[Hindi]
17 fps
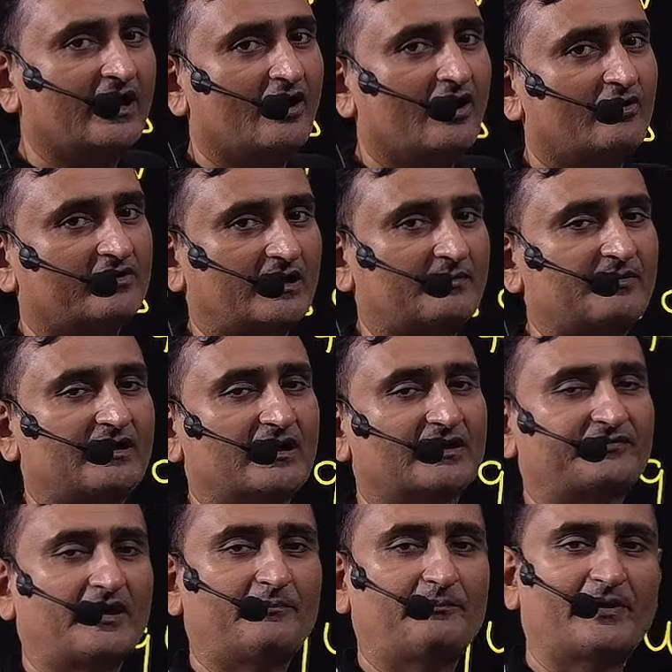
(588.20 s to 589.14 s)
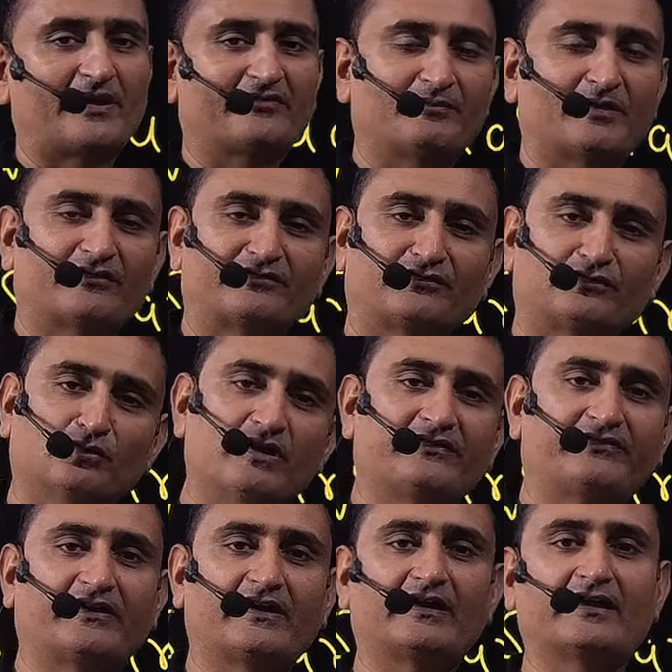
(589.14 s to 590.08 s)
और कभी कहते हैं प्लस माइनस टू ही
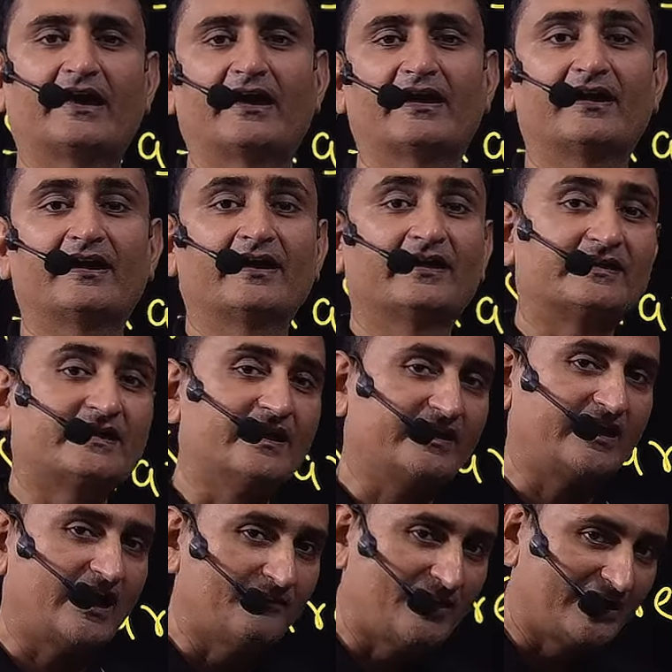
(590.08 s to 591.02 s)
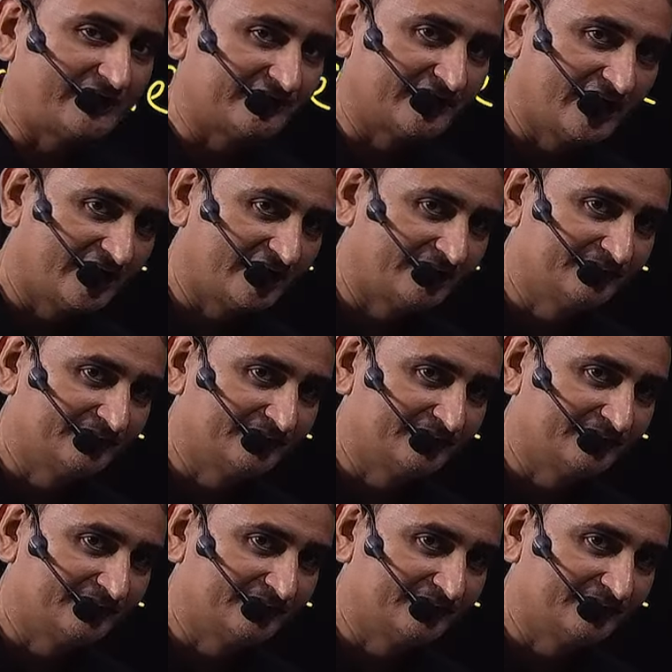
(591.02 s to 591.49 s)
सही है ये क्या माजरा है